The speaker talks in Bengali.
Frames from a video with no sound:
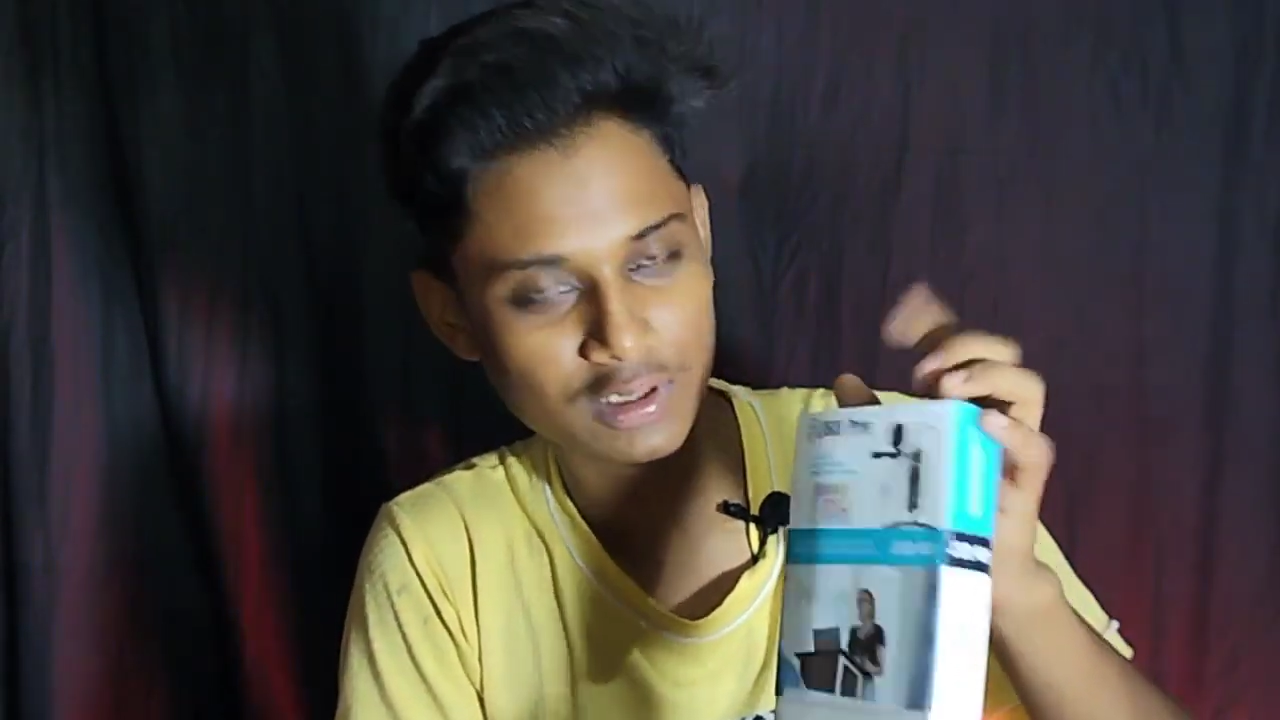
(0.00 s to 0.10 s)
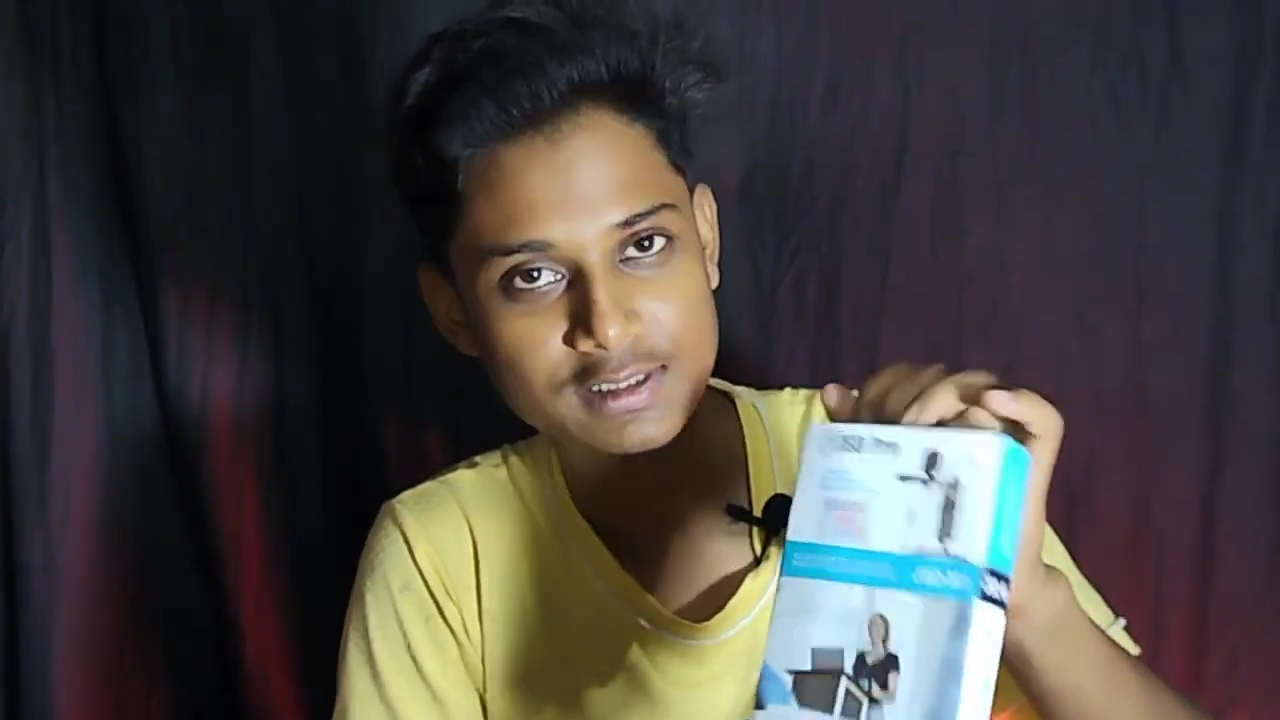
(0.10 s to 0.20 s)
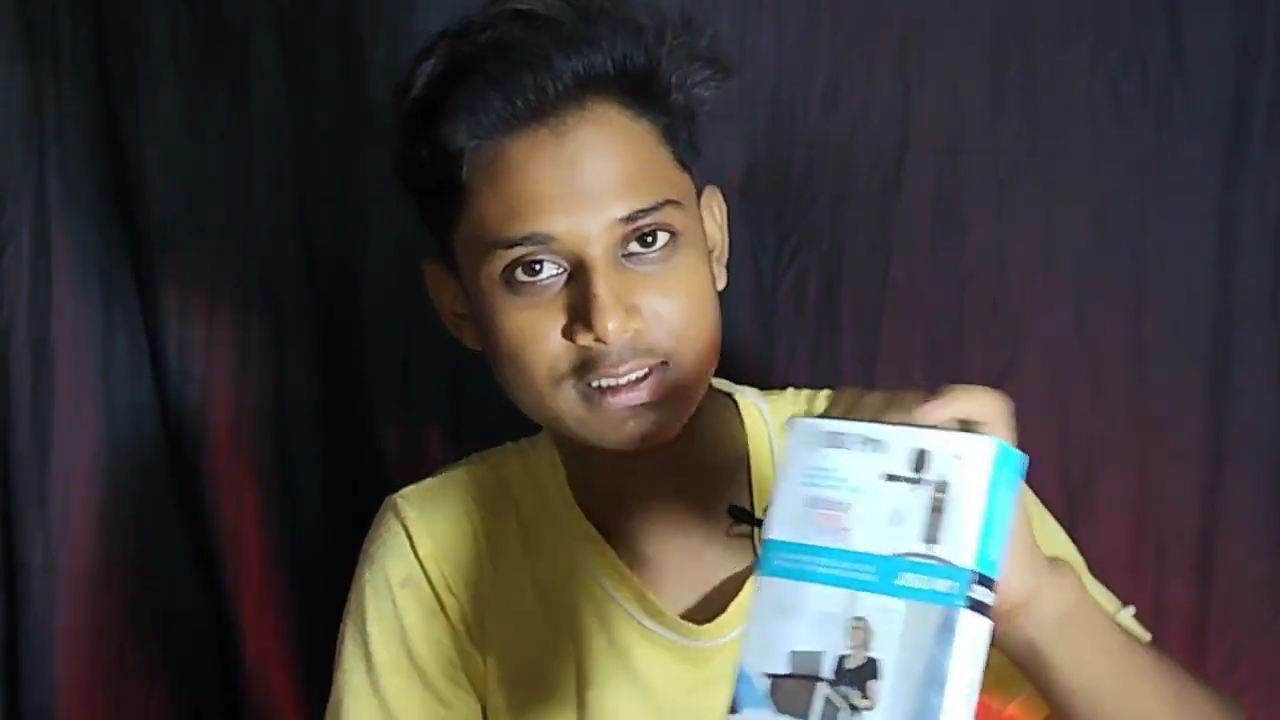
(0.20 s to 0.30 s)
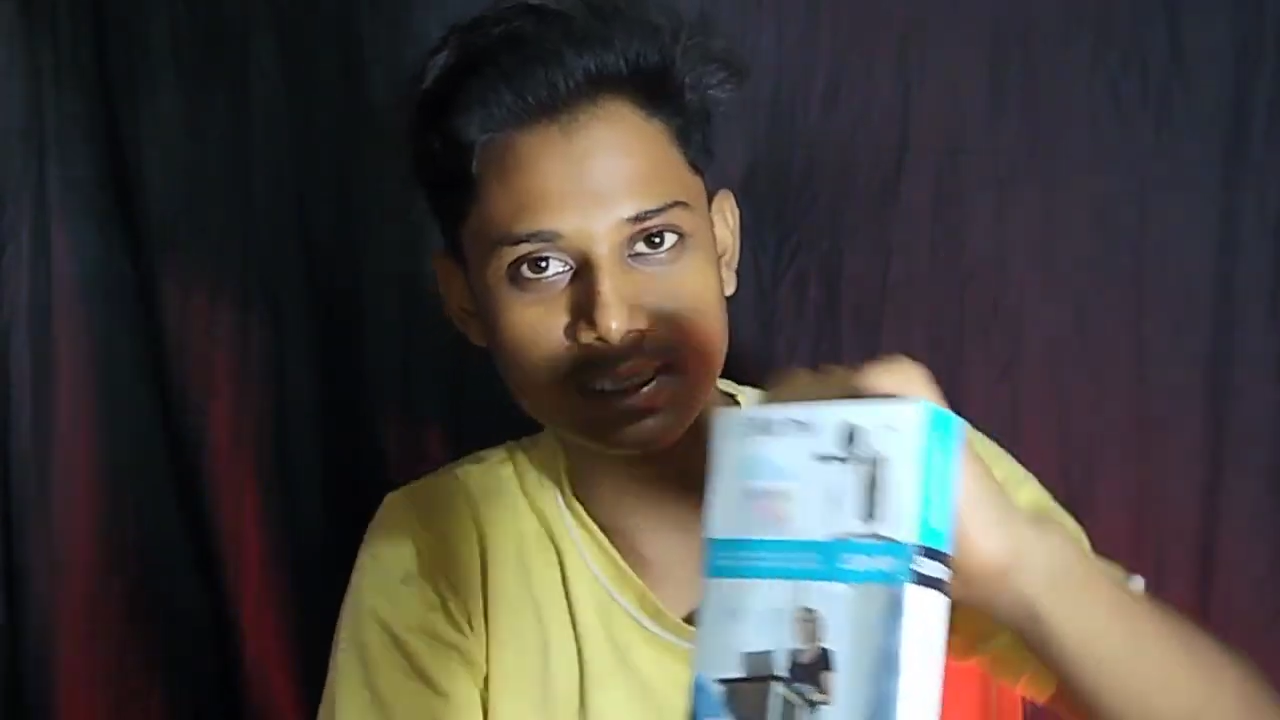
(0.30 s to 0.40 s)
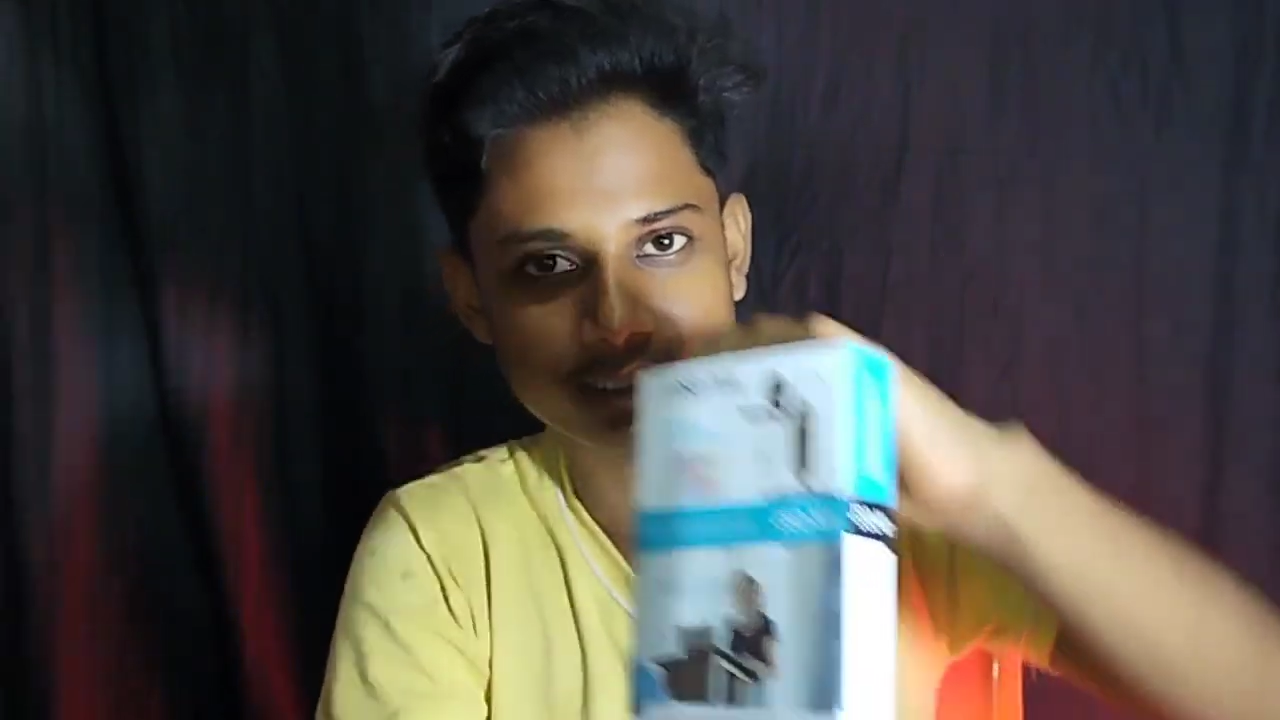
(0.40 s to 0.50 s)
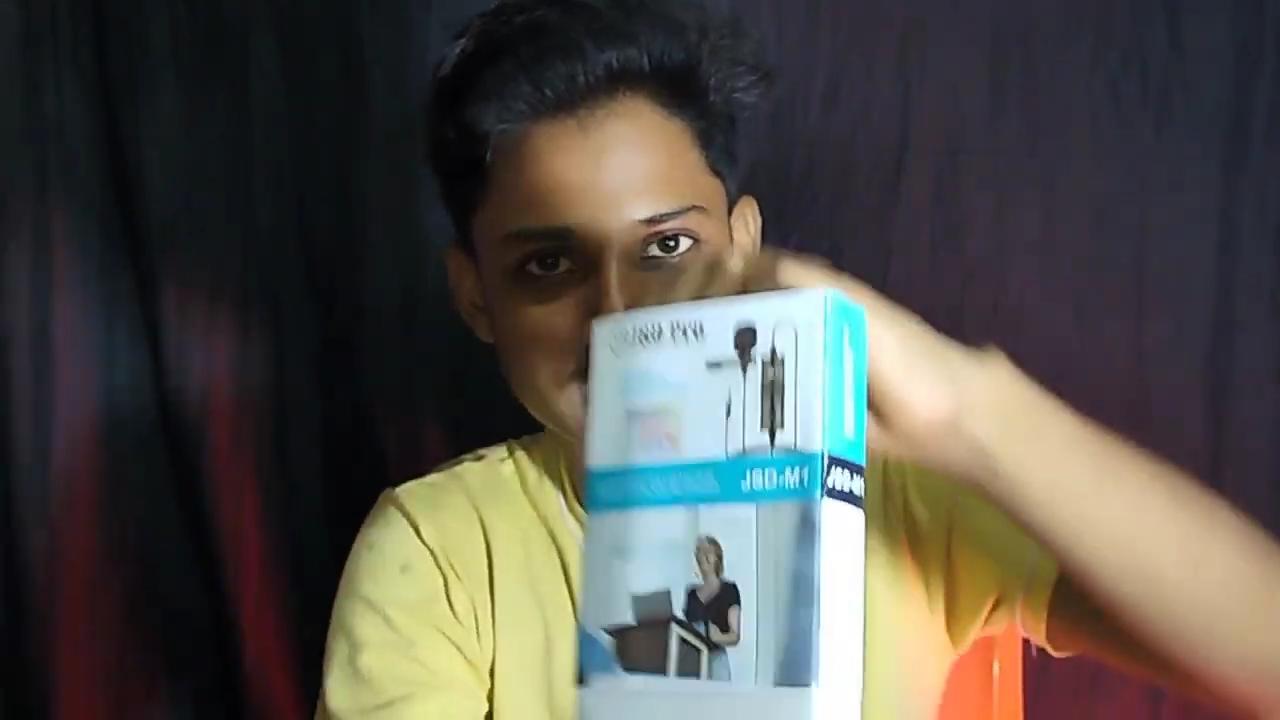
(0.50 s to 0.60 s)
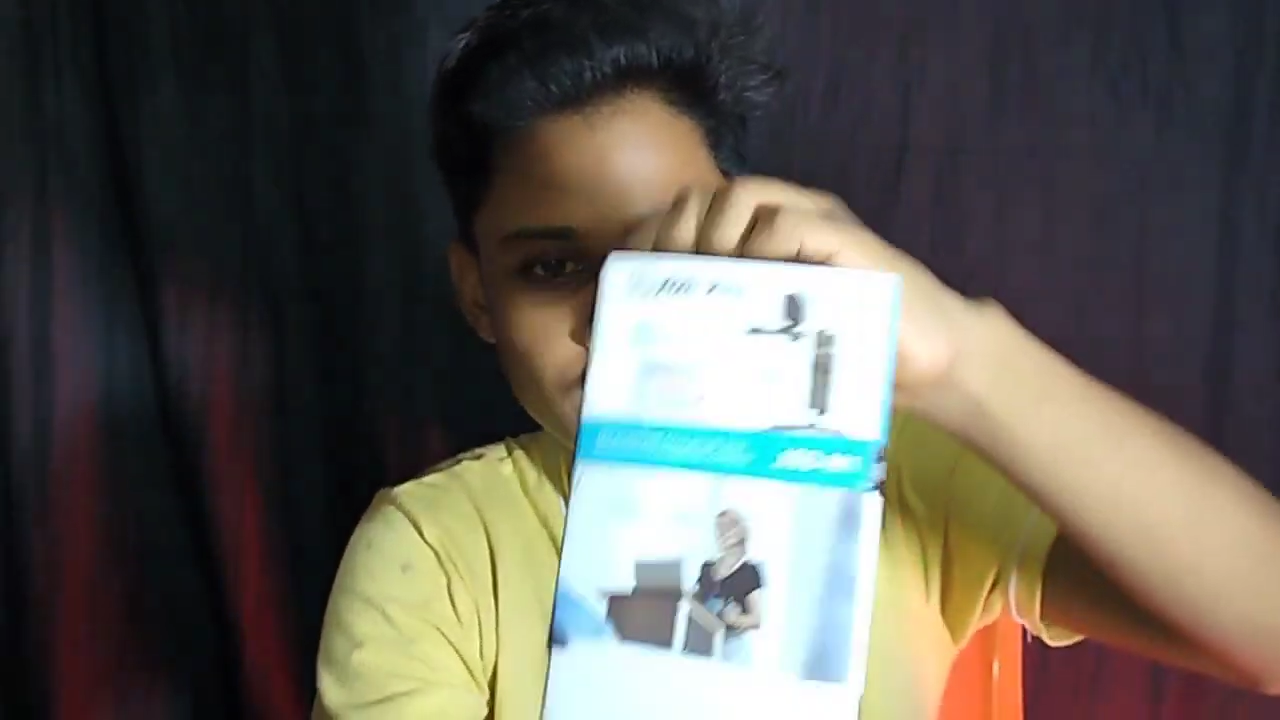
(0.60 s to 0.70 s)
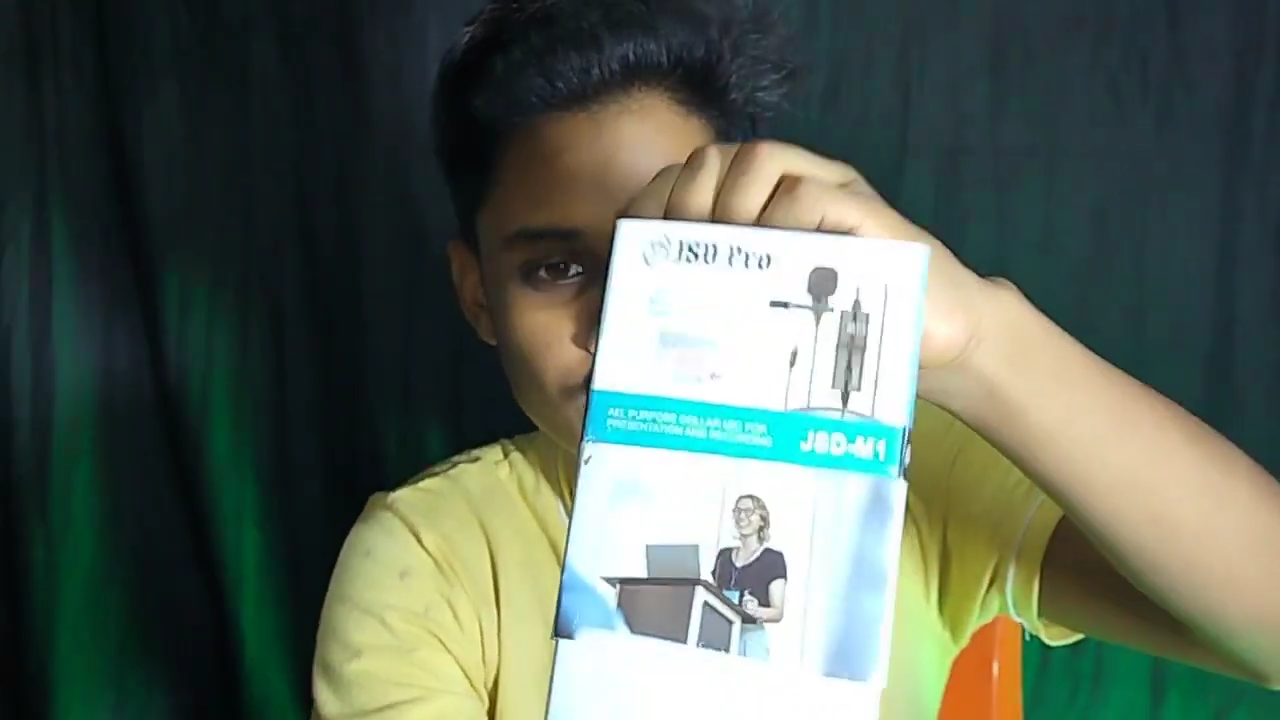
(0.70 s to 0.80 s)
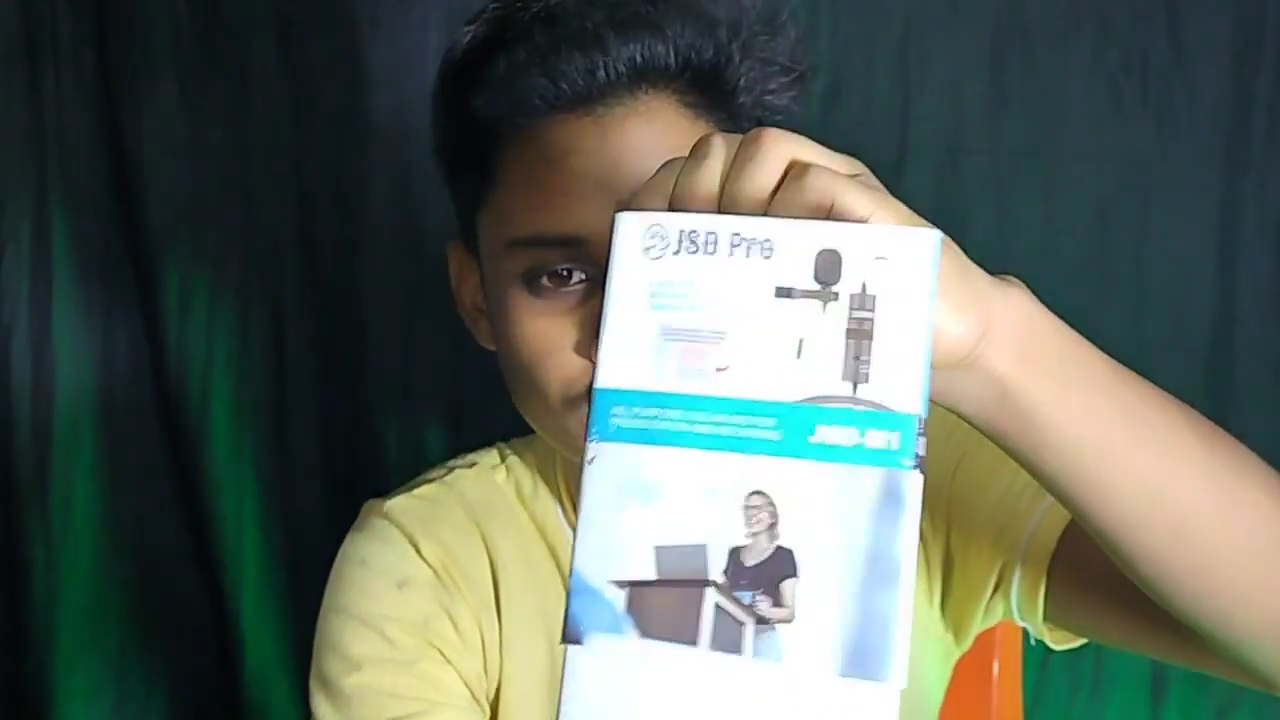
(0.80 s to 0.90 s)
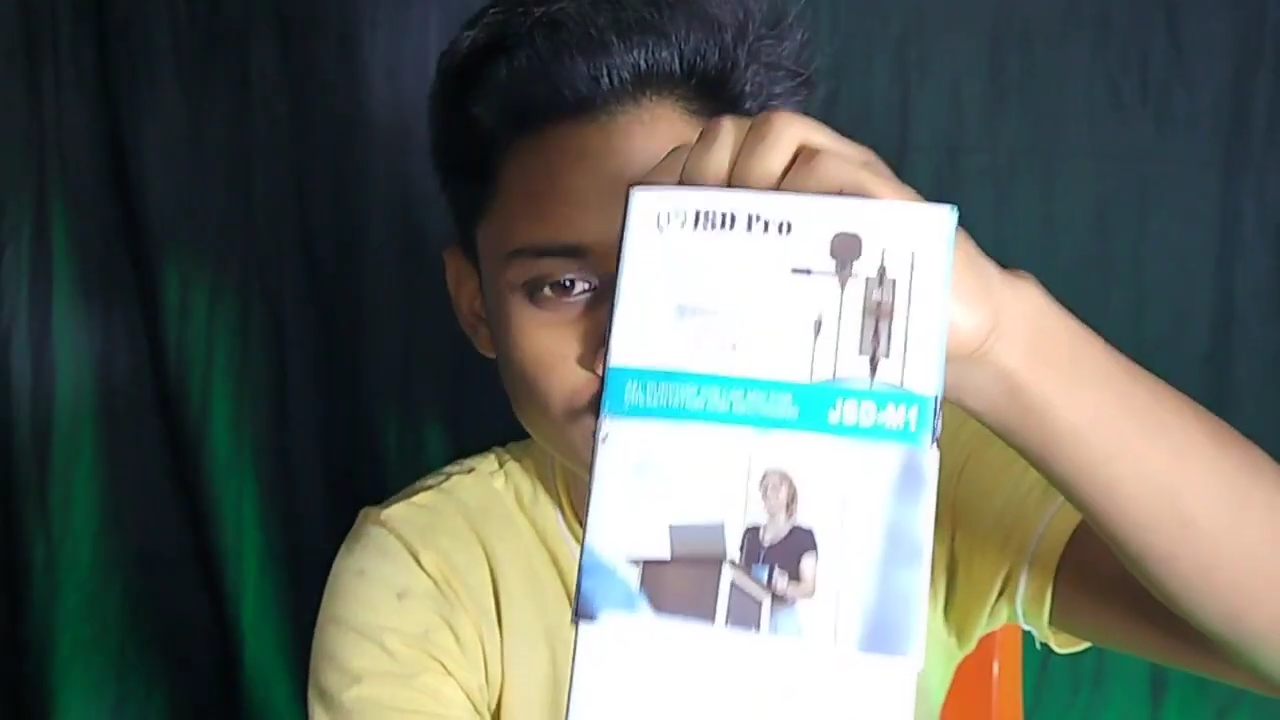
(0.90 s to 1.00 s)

এসেছে এই যে দেখো